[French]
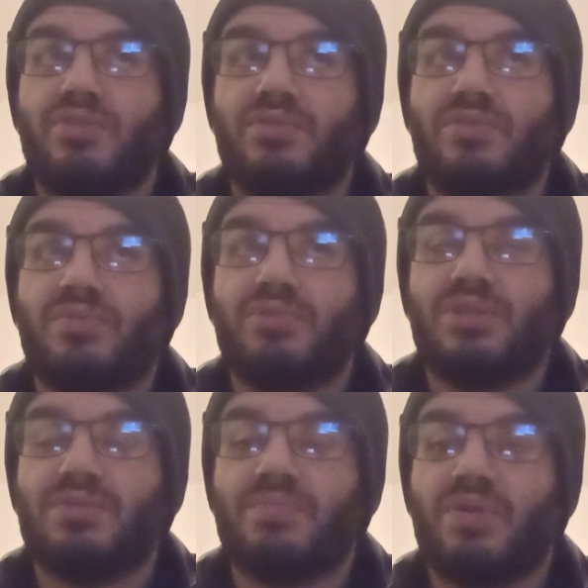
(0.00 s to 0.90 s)

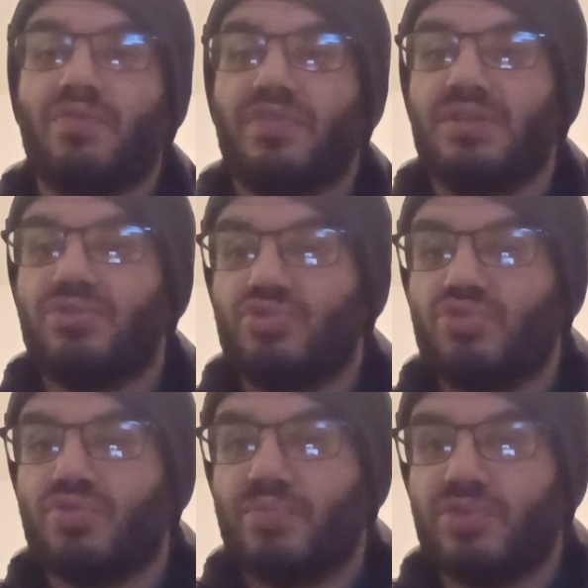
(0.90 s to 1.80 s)
euh, par le fait que
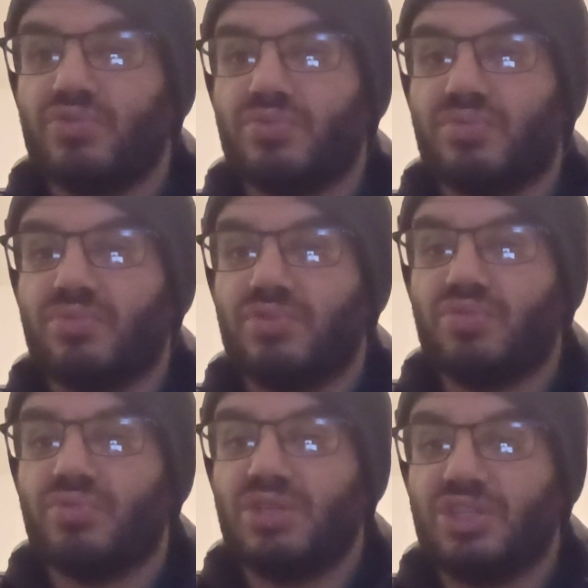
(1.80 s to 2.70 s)
justement, ils
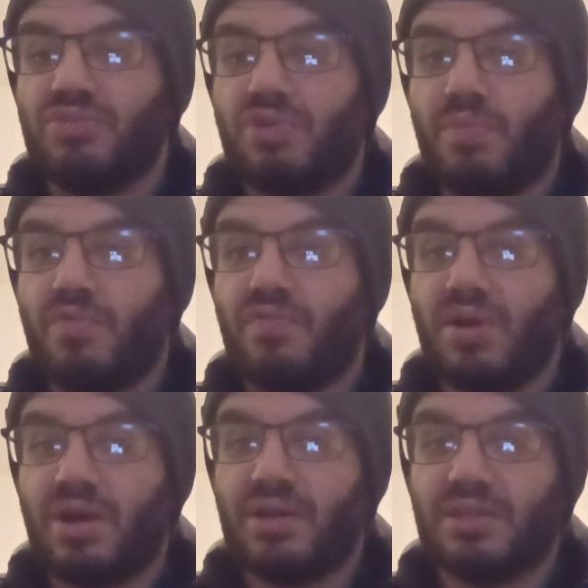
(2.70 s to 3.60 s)
ont, déjà eu leur
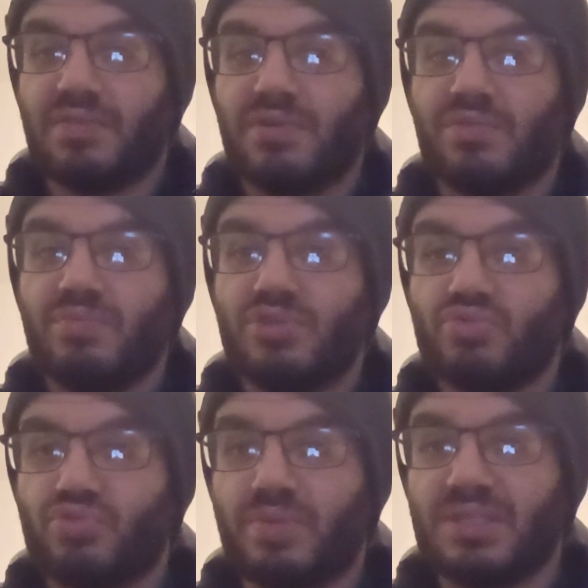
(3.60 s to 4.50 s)
pouvoir à travers une
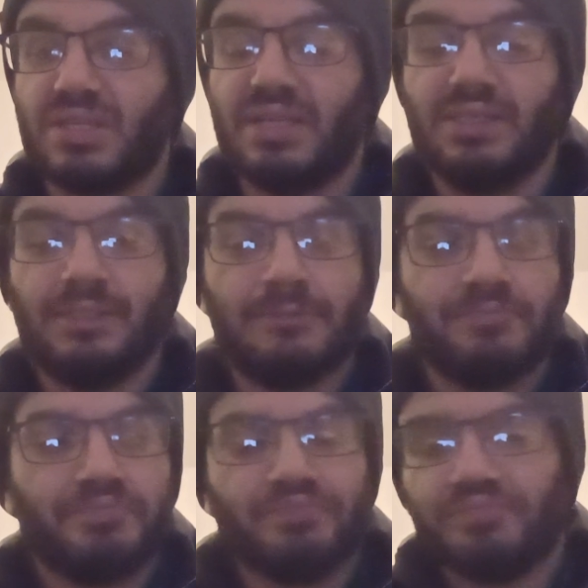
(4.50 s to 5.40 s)
mission spatiale
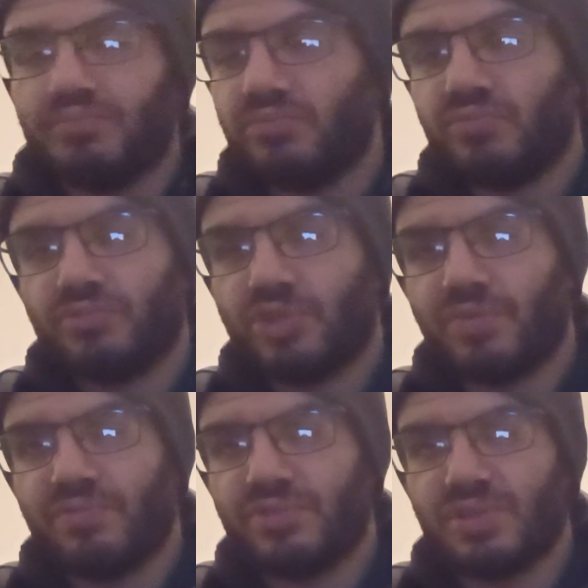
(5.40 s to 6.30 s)

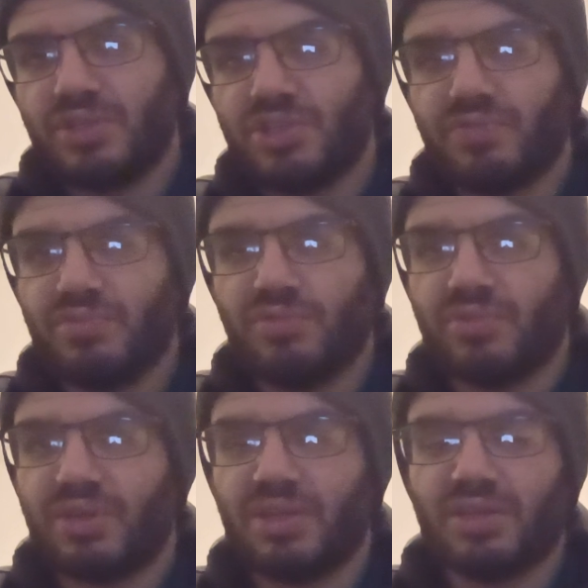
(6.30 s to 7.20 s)
comme vous avez déjà vu,
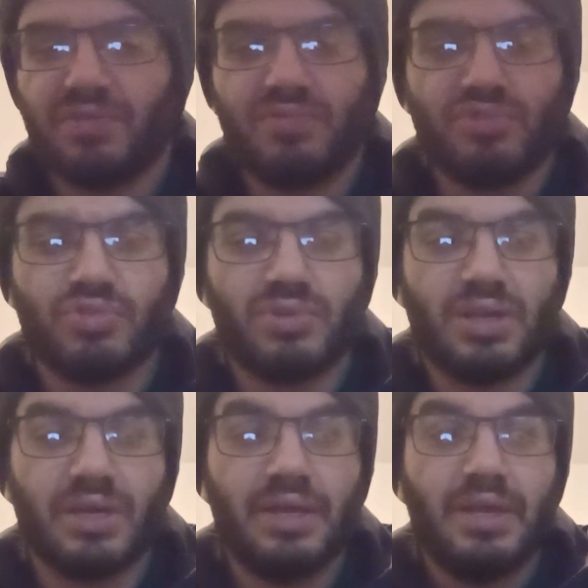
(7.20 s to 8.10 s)
donc rien de
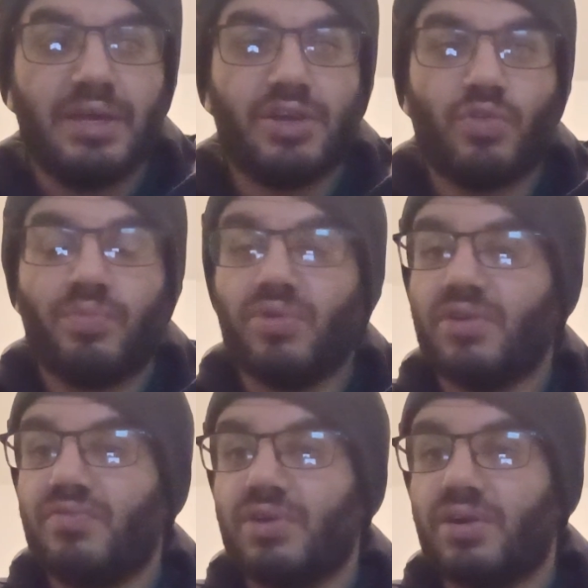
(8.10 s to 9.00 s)
révolutionnaire. Et on
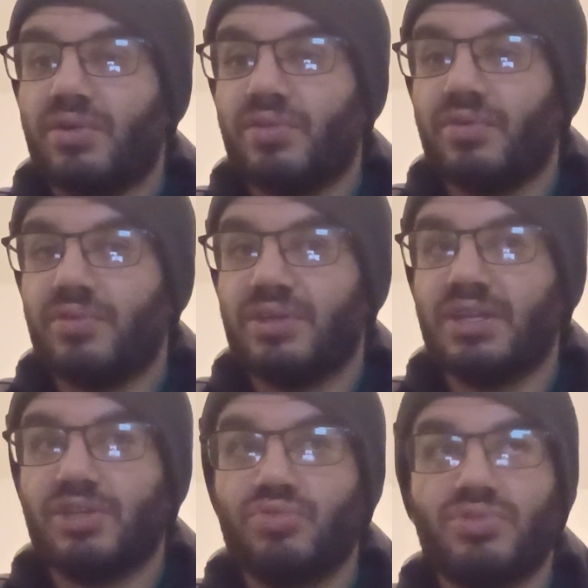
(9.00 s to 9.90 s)
pourrait voir
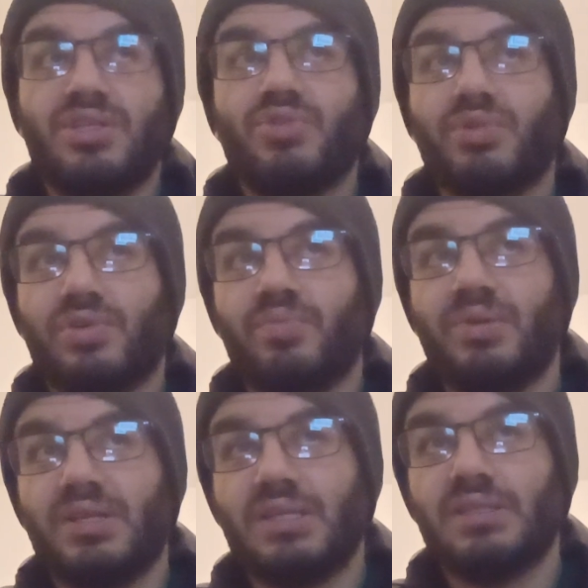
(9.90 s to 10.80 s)
Galactus détruire une
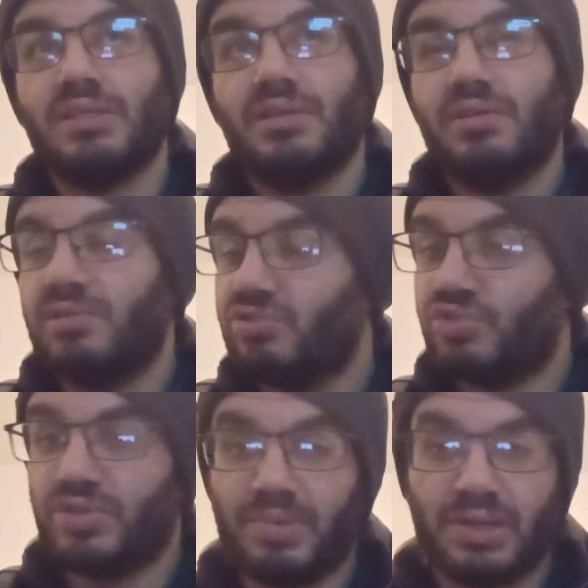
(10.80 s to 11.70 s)
planète je
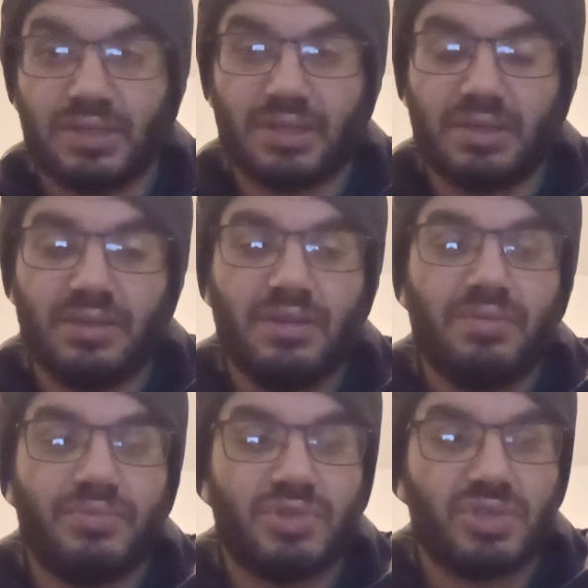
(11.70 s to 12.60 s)
pas laquelle,
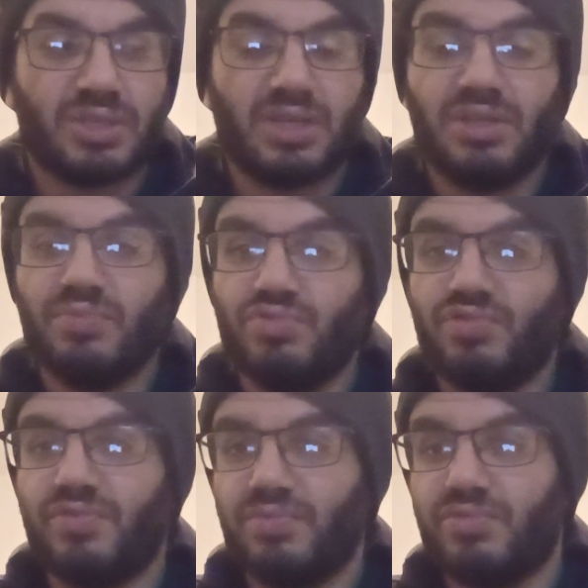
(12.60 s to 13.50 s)
mais ce serait le début
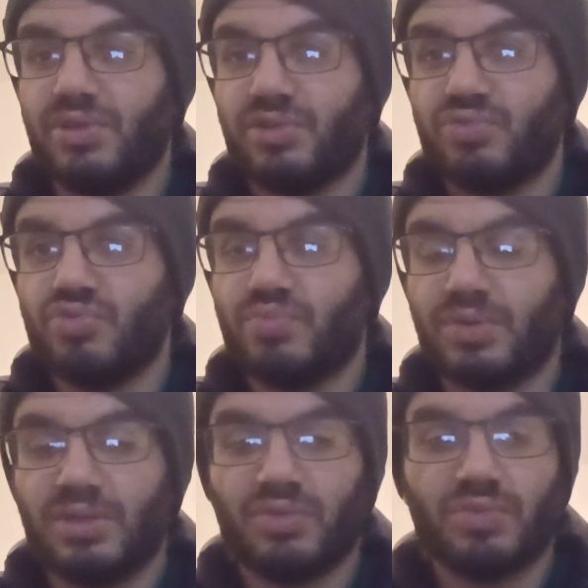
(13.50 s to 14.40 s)
du film où Galactus
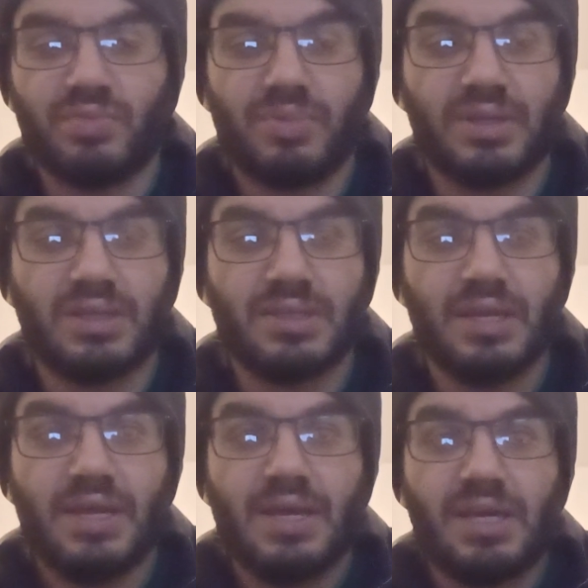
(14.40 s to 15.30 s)
pourrait détruire une planète.
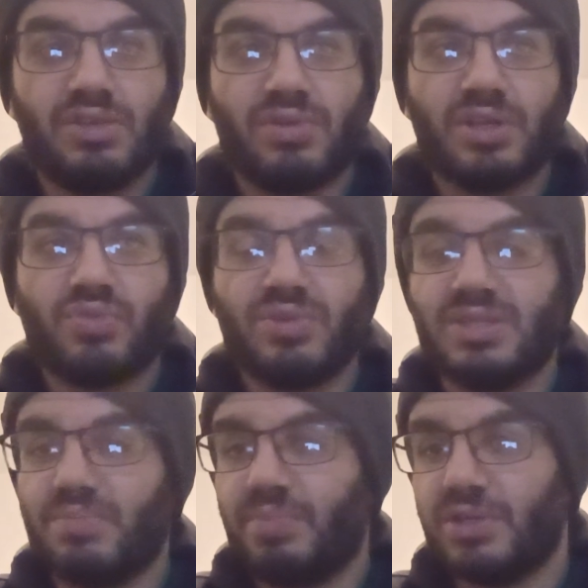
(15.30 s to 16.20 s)
Et dans la
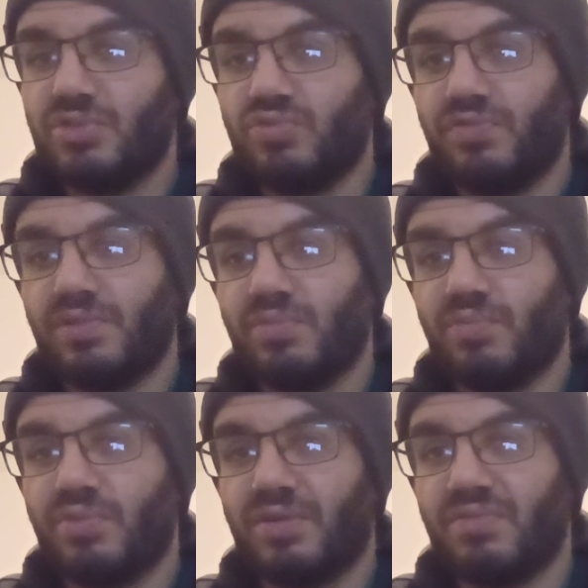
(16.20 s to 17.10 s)
troisième partie du film,
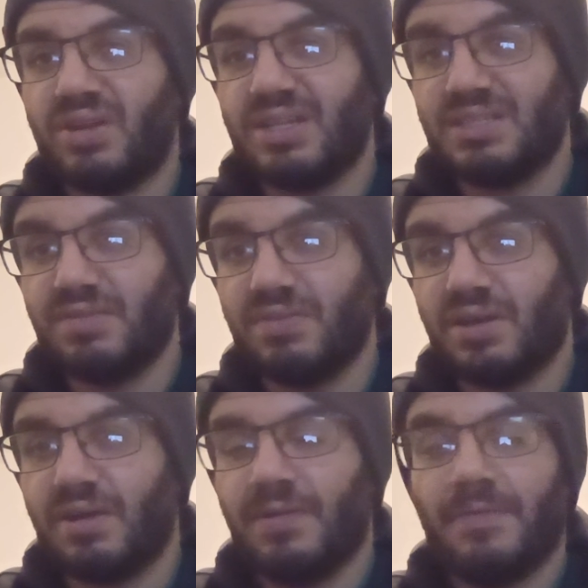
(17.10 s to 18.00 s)
on pourrait voir la
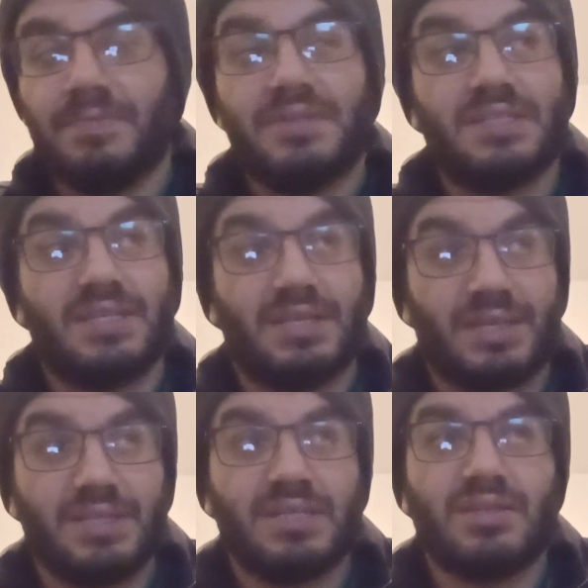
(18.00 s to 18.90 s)
TVA, ce qui est
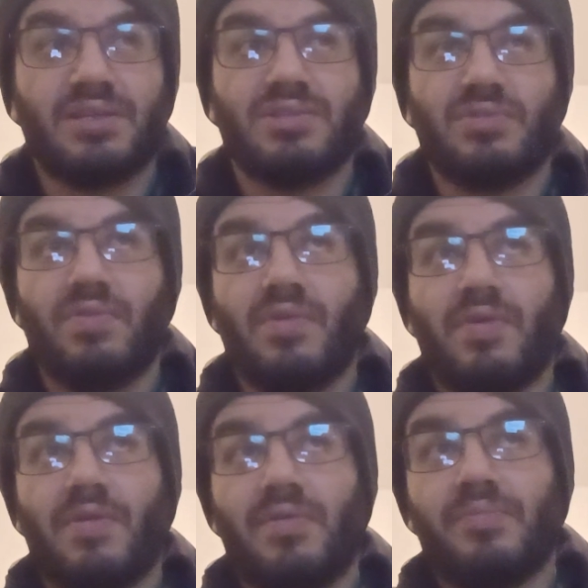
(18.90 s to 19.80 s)
très intéressant,
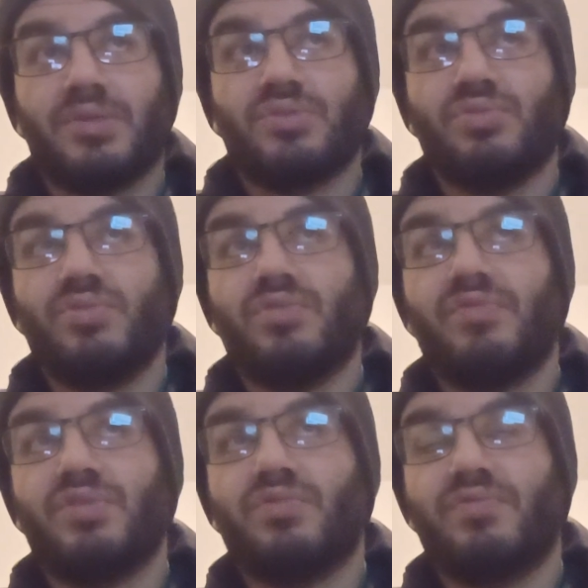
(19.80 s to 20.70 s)
parce que en
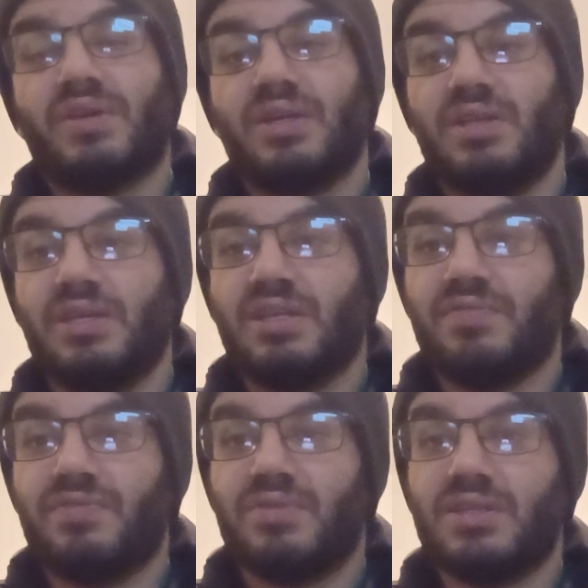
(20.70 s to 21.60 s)
fait, on verrait les
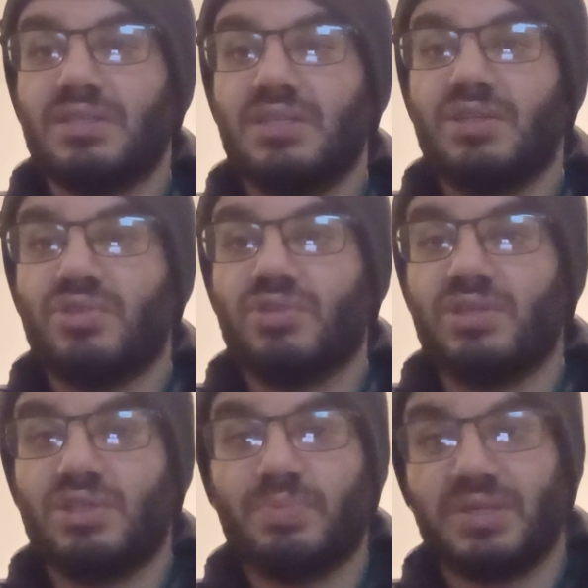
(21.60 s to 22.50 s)
quatre fantastiques
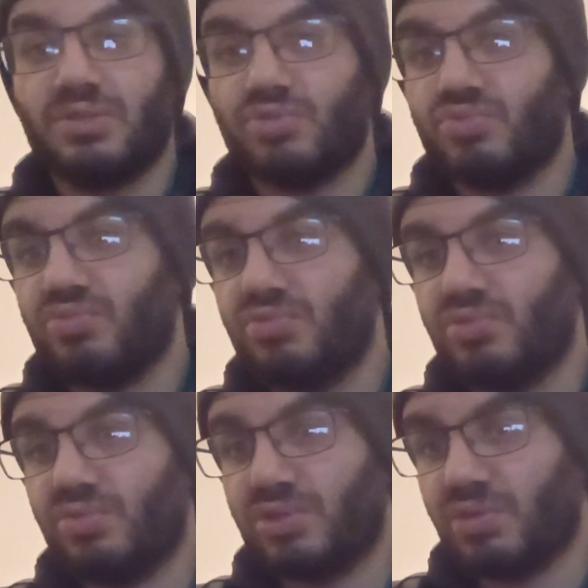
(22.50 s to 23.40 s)
qui se passent
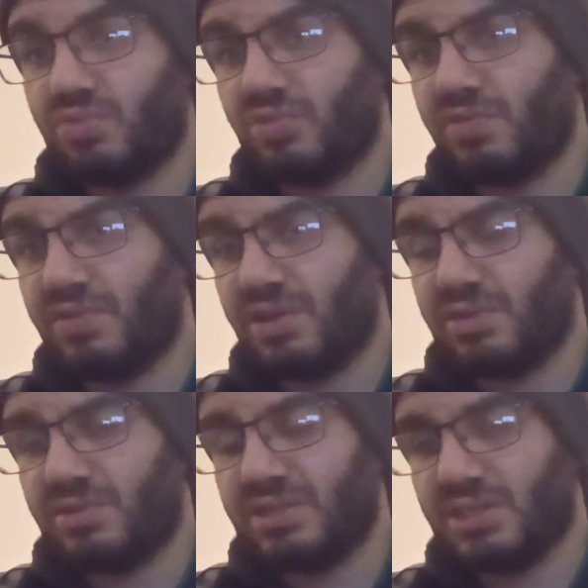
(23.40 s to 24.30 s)
dans, un autre
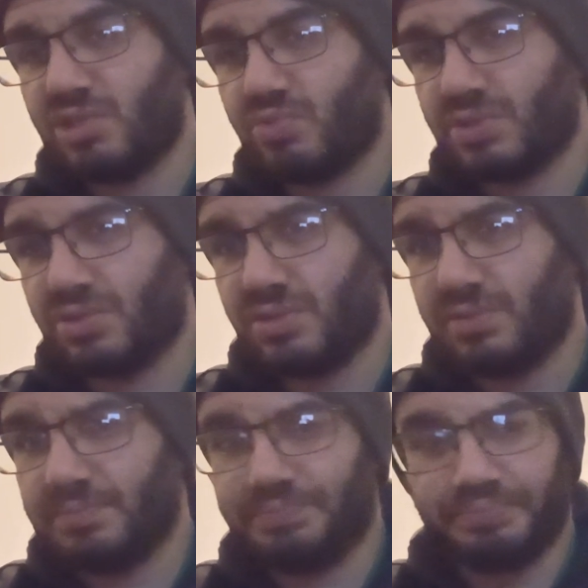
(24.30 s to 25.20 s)
univers dans les années 60.